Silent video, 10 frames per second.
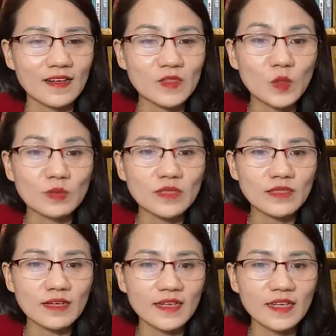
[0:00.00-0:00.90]
à, nó
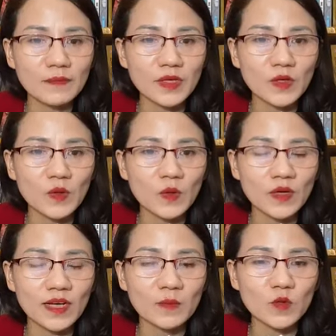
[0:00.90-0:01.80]
giống như là khi mình
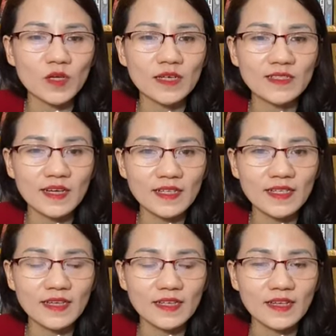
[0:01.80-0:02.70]
ngồi gần một người
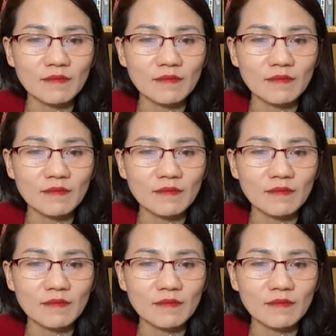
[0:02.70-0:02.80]
thân ấy,